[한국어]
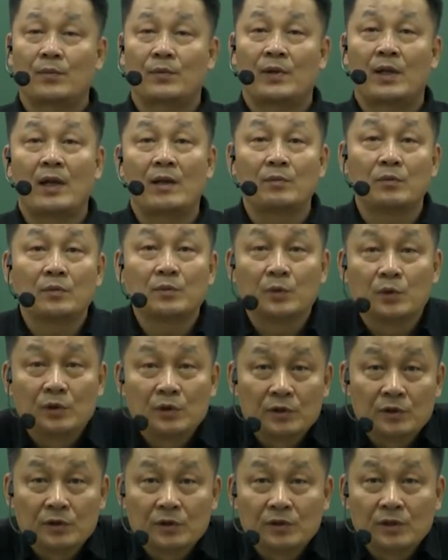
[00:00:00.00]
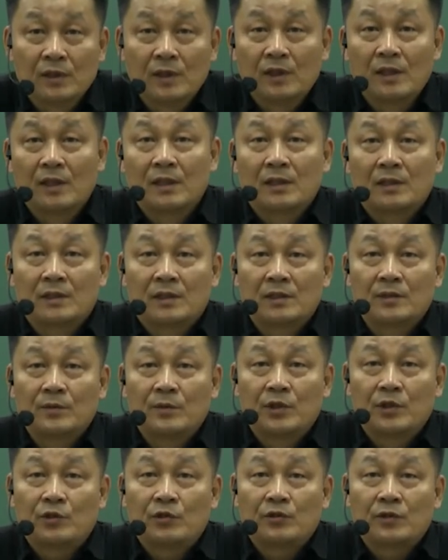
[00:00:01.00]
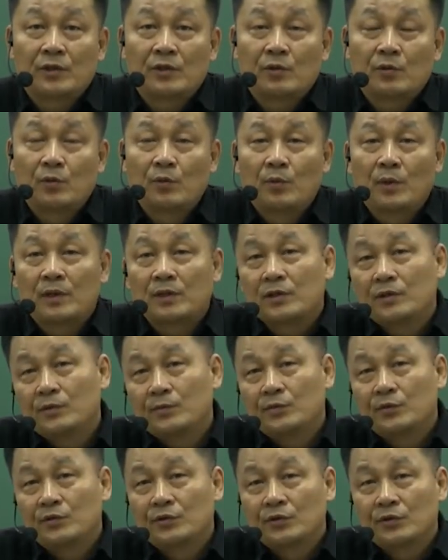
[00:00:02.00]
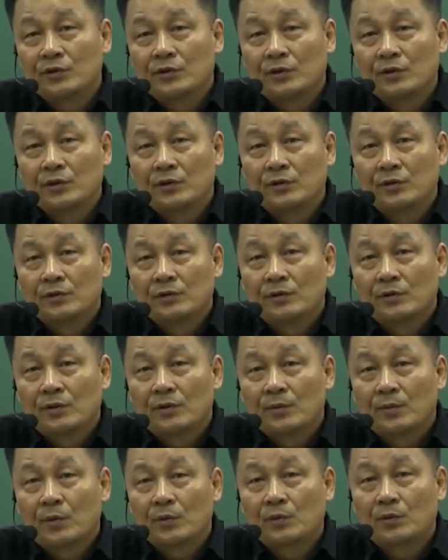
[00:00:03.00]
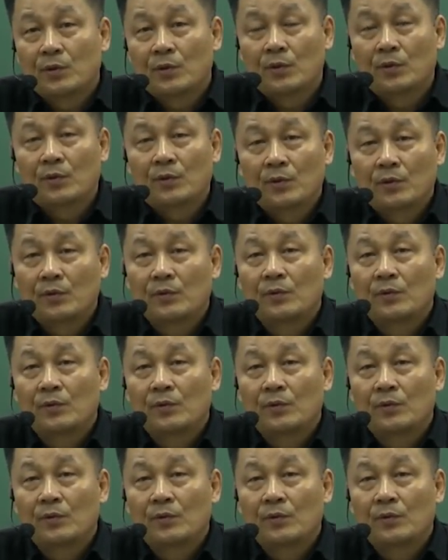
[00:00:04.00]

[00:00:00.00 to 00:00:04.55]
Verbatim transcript: 대부분 지금 기술서를 공부하시는 분들은 보통